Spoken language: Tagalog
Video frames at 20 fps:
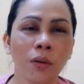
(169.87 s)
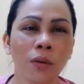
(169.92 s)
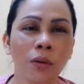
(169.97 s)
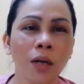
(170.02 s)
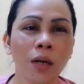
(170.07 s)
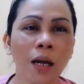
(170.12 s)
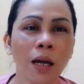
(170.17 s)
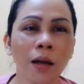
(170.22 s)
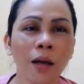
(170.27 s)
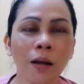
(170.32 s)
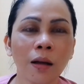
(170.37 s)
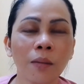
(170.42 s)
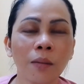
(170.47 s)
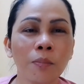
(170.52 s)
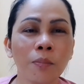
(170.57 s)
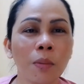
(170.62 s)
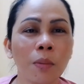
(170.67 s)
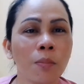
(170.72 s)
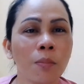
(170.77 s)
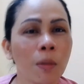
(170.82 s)
na
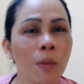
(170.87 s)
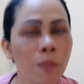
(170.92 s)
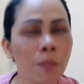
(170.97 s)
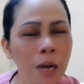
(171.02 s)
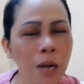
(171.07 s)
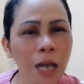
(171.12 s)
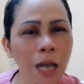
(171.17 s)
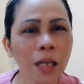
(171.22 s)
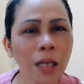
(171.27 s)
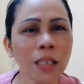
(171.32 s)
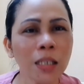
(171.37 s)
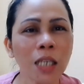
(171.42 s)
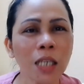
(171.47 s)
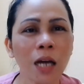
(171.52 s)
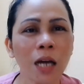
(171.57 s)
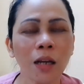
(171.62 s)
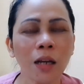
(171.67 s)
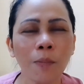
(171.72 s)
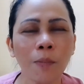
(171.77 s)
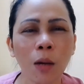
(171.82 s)
malaking
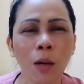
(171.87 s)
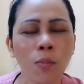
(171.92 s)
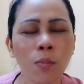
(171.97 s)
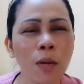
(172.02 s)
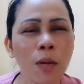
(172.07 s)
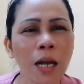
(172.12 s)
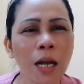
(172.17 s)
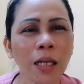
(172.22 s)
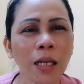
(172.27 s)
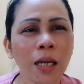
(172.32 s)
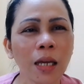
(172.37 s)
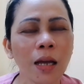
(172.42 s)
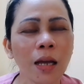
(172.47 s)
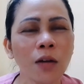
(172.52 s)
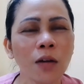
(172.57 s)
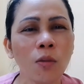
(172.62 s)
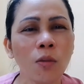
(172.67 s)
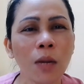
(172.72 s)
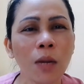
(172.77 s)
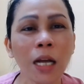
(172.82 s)
sakrip, uh, ah, malaking
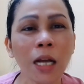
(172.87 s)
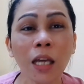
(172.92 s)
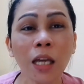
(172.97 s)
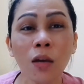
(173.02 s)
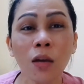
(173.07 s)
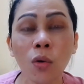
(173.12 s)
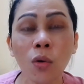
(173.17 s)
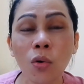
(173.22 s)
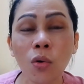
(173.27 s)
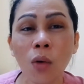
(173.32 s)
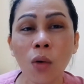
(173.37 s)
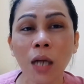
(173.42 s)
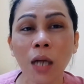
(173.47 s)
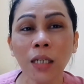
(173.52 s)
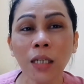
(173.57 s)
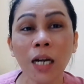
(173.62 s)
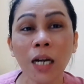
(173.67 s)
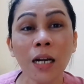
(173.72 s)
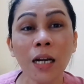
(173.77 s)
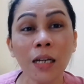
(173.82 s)
ano, malaking gulo ang
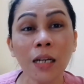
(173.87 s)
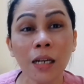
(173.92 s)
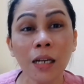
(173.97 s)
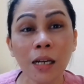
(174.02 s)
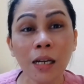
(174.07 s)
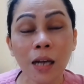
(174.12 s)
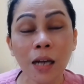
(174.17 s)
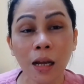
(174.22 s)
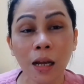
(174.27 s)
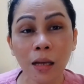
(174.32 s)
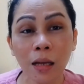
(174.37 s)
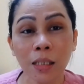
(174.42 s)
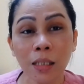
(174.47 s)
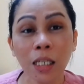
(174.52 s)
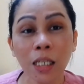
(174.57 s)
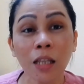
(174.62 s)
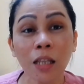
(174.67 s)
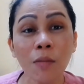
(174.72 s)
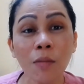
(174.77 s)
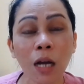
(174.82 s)
dala ni Rina
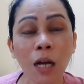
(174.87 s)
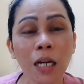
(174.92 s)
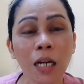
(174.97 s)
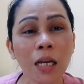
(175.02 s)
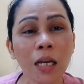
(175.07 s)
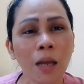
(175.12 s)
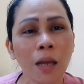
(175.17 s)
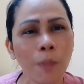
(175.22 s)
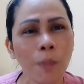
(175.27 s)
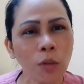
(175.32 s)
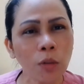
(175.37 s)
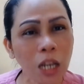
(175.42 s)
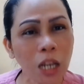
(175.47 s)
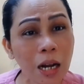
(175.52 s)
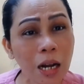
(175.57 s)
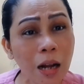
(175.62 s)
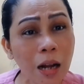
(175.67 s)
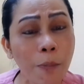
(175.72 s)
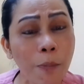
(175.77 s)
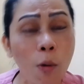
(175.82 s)
sa Team Kalingap. O
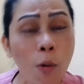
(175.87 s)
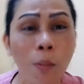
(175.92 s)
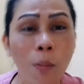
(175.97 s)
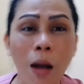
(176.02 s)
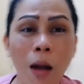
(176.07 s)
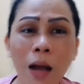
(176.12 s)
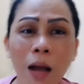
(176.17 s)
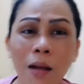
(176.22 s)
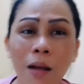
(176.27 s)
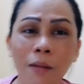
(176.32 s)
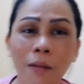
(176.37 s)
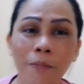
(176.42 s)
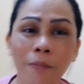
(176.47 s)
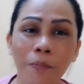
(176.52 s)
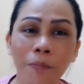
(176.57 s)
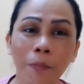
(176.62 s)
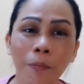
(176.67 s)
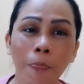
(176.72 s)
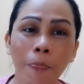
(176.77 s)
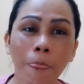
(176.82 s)
talaga po ba?
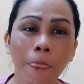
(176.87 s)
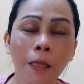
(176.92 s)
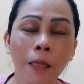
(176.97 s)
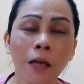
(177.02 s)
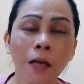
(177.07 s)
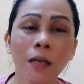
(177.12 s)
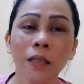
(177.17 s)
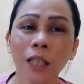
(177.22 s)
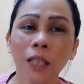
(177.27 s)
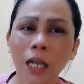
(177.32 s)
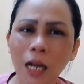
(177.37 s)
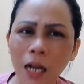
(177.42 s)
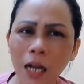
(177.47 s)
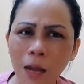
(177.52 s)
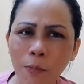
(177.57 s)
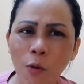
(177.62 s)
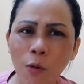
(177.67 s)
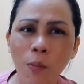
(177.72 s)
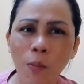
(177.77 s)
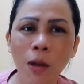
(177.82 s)
Talaga
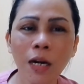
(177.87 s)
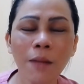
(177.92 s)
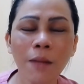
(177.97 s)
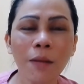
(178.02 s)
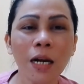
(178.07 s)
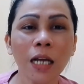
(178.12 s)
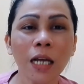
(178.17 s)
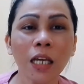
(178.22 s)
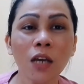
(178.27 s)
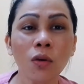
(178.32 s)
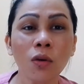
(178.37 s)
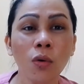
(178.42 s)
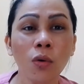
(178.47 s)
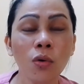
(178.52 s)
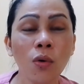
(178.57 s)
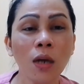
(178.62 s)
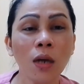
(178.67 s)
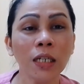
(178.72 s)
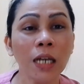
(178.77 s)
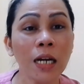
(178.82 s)
po ba na malaking
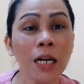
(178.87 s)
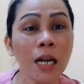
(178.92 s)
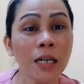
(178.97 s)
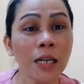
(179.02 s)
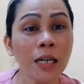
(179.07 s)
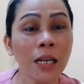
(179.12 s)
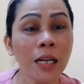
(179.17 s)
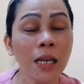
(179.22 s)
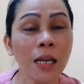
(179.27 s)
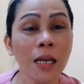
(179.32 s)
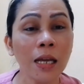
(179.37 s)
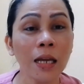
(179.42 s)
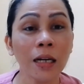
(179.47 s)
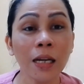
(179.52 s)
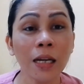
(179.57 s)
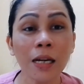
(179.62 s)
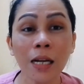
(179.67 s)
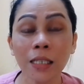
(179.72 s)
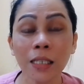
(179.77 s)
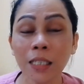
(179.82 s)
gulo ang dala ni
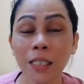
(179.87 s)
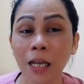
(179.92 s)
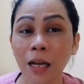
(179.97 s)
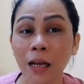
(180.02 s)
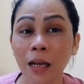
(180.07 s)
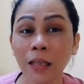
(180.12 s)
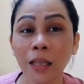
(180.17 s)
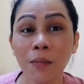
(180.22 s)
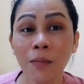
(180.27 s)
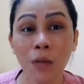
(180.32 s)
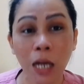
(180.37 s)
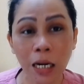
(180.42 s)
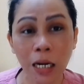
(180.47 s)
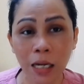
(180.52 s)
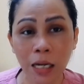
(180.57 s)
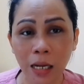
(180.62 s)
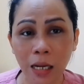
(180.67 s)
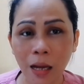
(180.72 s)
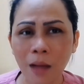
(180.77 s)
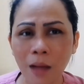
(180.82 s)
Rina sa Team
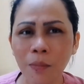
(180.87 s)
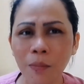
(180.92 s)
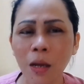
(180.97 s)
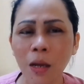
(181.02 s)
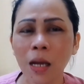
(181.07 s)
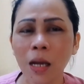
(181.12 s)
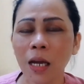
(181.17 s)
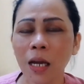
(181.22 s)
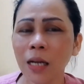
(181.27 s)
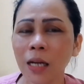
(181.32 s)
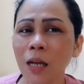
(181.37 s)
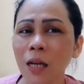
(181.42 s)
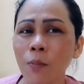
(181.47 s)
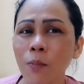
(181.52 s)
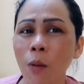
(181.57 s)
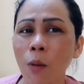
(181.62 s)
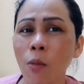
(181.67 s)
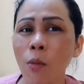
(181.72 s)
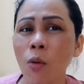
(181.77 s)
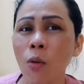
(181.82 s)
Kalingap? Hindi
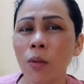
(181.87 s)
po, po